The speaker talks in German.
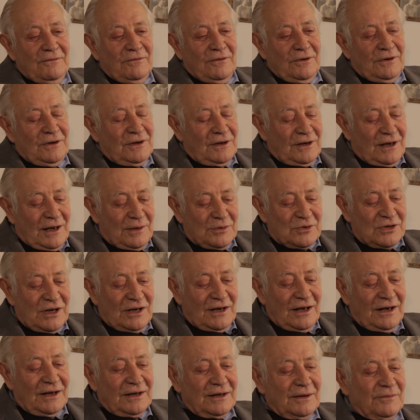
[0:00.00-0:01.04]
hier gab es
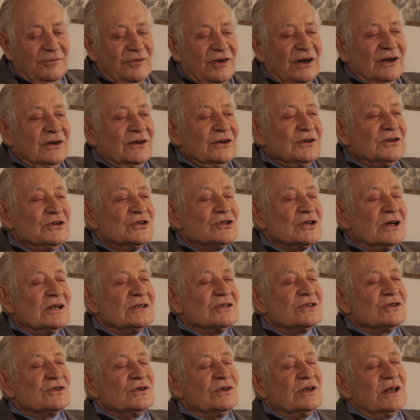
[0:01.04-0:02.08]
keinen eigenen Pfarrer, ist
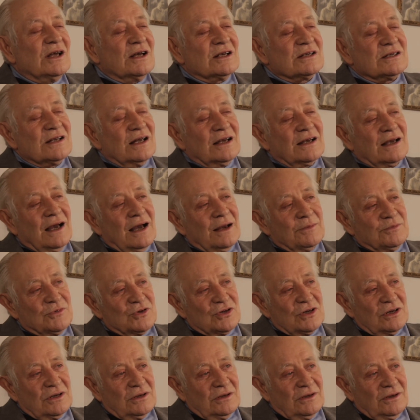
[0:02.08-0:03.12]
also sonntags nach
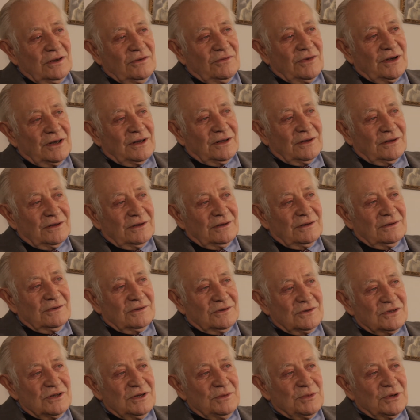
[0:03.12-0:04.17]
Grabenstetten gewandert. Das
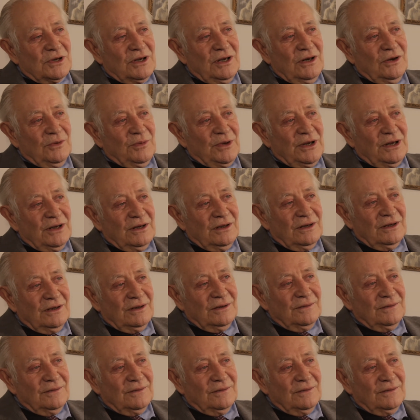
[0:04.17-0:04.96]
sind sieben Kilometer.